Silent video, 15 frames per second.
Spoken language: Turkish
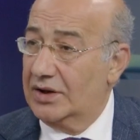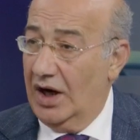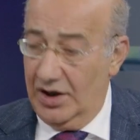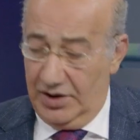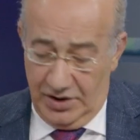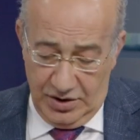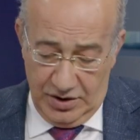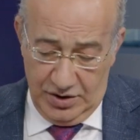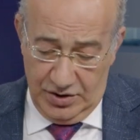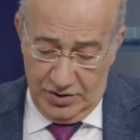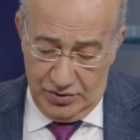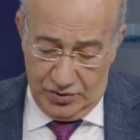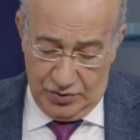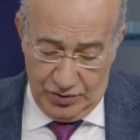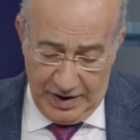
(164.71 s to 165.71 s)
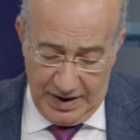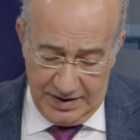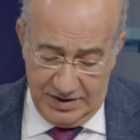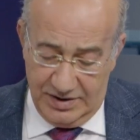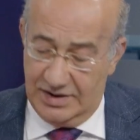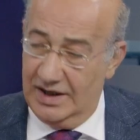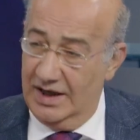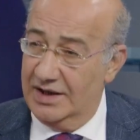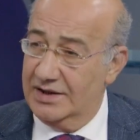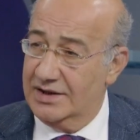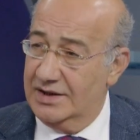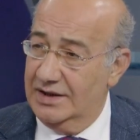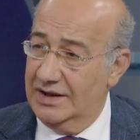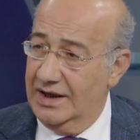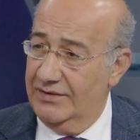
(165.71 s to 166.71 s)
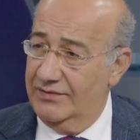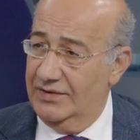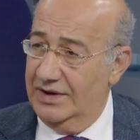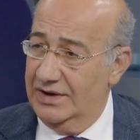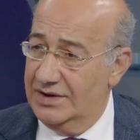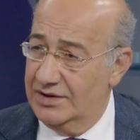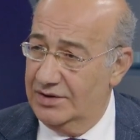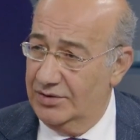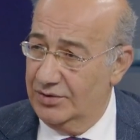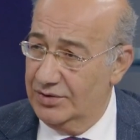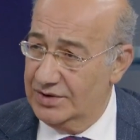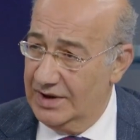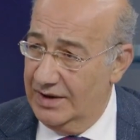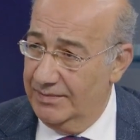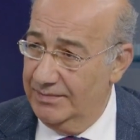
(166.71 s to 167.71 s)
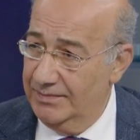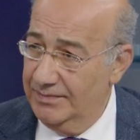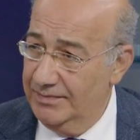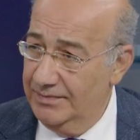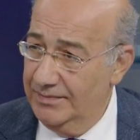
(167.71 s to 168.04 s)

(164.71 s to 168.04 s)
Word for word: tarihi süreç içerisinde Filistin hocam.